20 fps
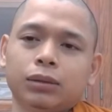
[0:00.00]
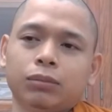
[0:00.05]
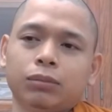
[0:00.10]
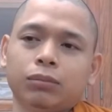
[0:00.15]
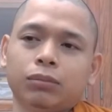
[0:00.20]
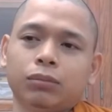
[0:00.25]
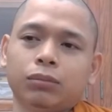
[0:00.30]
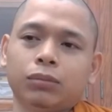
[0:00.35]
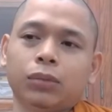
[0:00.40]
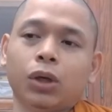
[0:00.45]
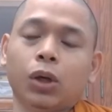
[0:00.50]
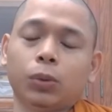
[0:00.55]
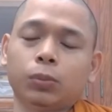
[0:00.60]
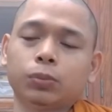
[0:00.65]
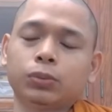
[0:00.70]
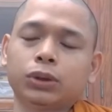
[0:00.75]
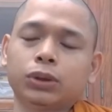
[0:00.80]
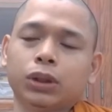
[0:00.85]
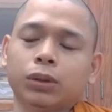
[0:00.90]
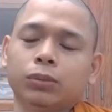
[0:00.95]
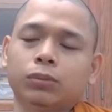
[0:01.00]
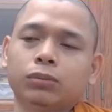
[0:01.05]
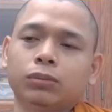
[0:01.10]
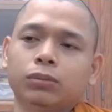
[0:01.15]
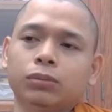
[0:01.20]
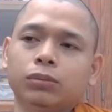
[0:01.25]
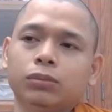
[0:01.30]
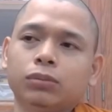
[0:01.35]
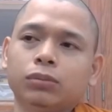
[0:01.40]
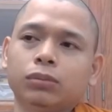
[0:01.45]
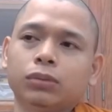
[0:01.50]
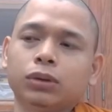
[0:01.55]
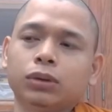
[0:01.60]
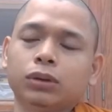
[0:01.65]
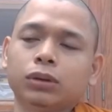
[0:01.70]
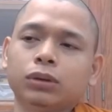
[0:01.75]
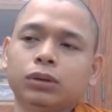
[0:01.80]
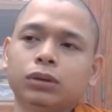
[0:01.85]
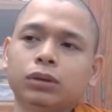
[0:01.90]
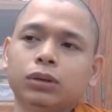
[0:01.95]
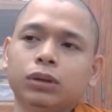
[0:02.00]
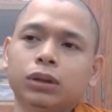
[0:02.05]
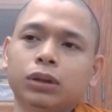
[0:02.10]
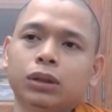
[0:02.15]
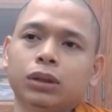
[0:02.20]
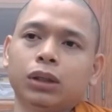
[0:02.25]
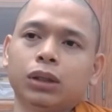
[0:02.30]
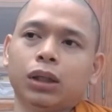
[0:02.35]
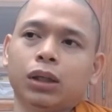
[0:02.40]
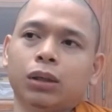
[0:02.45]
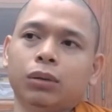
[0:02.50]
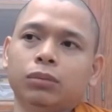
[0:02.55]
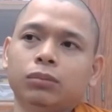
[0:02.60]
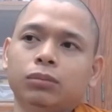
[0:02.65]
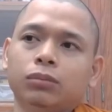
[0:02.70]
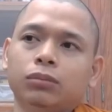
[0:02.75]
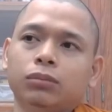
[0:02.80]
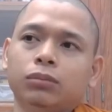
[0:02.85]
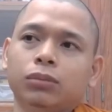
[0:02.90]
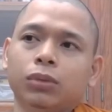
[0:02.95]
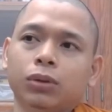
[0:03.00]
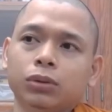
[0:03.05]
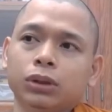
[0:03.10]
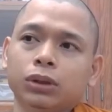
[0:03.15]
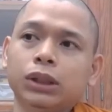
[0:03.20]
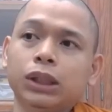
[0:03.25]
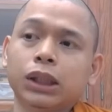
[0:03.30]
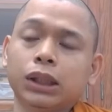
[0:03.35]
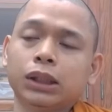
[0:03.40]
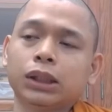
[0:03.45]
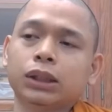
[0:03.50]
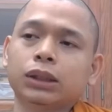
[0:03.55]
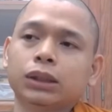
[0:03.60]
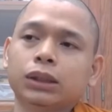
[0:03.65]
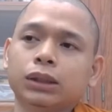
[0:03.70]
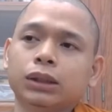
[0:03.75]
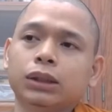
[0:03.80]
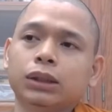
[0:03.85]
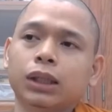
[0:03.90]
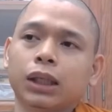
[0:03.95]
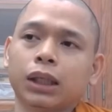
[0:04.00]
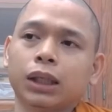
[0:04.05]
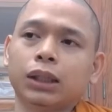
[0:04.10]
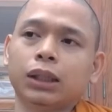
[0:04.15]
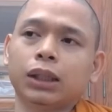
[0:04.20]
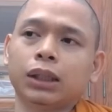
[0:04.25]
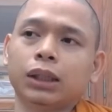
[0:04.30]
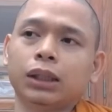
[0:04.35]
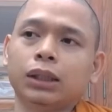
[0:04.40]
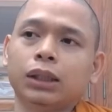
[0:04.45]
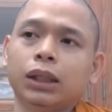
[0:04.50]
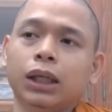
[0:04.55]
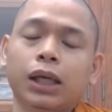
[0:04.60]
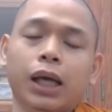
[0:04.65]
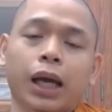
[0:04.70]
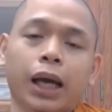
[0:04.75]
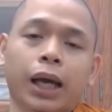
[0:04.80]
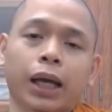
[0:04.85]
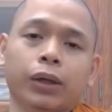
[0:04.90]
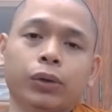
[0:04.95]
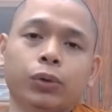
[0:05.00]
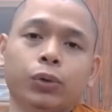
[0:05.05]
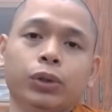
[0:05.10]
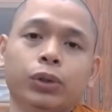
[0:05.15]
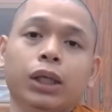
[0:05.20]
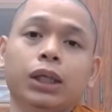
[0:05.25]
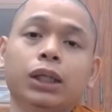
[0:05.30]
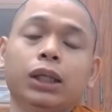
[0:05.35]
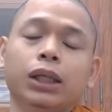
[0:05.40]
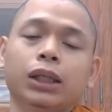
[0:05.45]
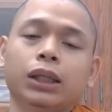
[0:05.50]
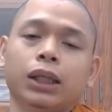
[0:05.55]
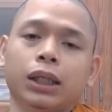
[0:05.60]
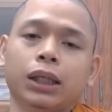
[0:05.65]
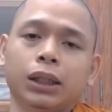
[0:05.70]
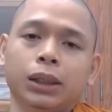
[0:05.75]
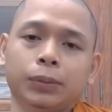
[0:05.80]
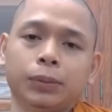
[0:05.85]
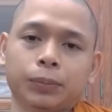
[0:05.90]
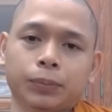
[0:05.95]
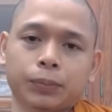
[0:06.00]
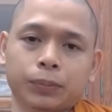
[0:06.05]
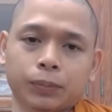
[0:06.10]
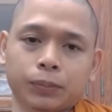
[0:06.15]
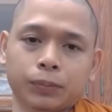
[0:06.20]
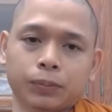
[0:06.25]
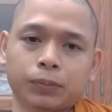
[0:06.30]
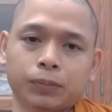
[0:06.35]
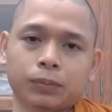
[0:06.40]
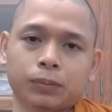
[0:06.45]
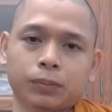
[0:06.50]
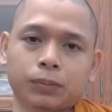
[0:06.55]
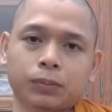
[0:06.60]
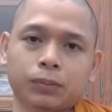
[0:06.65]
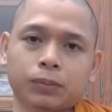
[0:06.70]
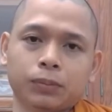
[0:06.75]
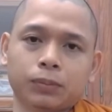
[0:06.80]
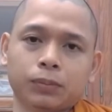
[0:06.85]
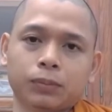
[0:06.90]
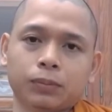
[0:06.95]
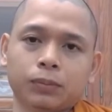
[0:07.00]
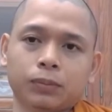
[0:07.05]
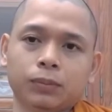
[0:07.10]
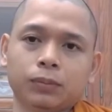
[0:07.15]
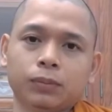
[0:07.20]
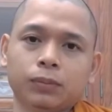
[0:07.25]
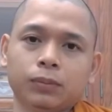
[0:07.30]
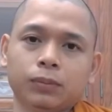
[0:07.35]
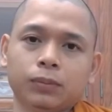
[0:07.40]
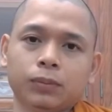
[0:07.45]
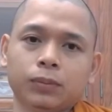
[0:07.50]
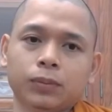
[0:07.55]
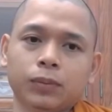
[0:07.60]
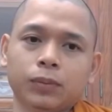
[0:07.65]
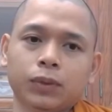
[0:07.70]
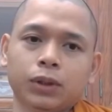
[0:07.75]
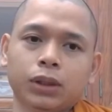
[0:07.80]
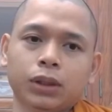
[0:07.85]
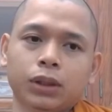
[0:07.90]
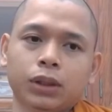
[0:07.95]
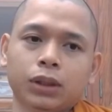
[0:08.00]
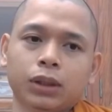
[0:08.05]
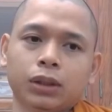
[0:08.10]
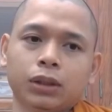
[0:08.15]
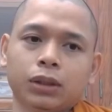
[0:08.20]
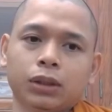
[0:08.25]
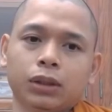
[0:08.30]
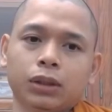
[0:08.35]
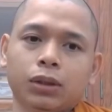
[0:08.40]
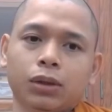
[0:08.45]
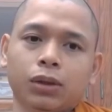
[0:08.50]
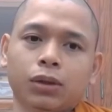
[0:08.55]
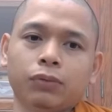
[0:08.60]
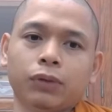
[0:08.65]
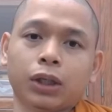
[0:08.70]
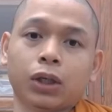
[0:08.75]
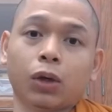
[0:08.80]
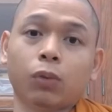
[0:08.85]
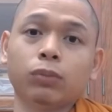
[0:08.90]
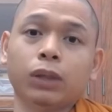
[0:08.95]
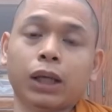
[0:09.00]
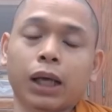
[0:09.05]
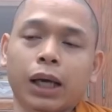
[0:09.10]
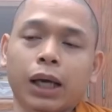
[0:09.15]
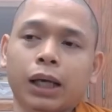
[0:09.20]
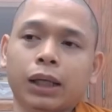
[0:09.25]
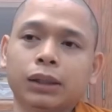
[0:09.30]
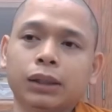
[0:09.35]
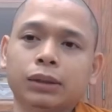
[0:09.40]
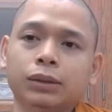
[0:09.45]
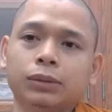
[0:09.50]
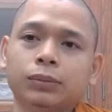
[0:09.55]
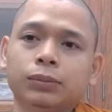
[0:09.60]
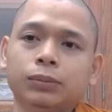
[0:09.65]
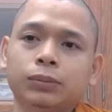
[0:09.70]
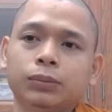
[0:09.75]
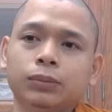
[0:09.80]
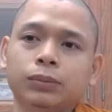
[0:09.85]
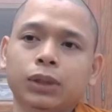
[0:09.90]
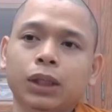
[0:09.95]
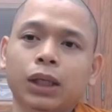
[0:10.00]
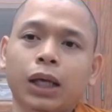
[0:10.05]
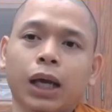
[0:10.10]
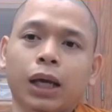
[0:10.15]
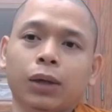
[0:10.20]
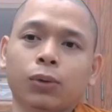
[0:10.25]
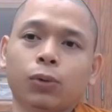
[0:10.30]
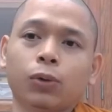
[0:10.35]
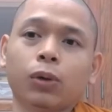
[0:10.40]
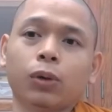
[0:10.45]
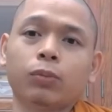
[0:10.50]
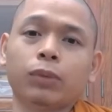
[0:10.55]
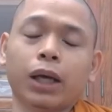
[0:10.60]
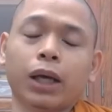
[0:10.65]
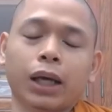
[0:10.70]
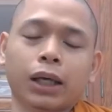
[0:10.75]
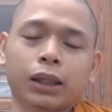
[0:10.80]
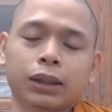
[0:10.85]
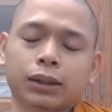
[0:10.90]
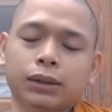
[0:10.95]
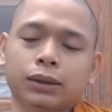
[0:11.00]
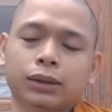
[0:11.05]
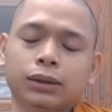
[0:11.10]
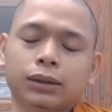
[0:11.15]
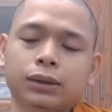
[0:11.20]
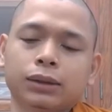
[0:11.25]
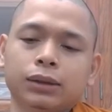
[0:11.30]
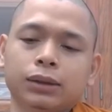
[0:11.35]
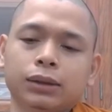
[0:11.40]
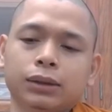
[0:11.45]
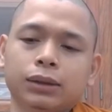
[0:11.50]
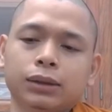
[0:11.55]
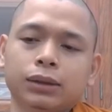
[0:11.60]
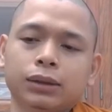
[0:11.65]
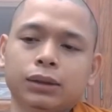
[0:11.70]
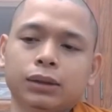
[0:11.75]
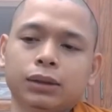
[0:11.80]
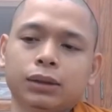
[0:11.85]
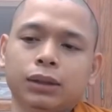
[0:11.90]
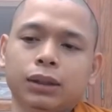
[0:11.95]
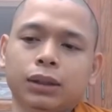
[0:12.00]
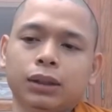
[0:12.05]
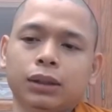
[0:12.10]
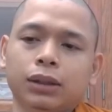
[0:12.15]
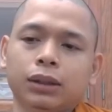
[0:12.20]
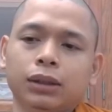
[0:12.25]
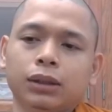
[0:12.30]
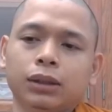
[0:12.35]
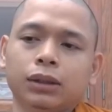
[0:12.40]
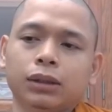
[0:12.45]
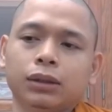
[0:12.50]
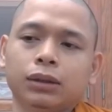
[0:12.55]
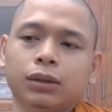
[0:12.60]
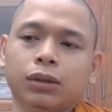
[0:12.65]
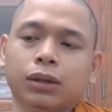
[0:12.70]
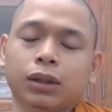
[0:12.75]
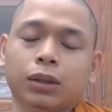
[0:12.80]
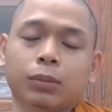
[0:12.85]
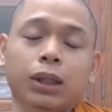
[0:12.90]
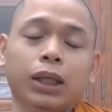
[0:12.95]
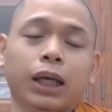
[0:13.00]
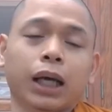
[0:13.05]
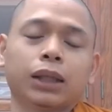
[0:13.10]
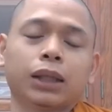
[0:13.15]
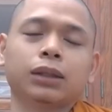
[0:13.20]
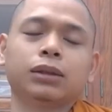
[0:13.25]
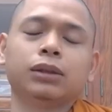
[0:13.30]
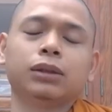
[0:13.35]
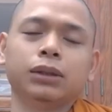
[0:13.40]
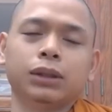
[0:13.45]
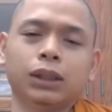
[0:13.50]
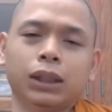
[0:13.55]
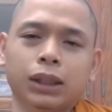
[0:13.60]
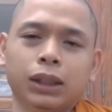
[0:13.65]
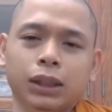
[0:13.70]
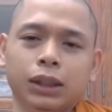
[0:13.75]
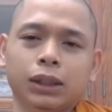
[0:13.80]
một trong à, một thứ nhất là cái gì giới hạn của thế giới này ừ. nói về không gian giới hạn của không gian thì à, nó là bất khả tư tư nghị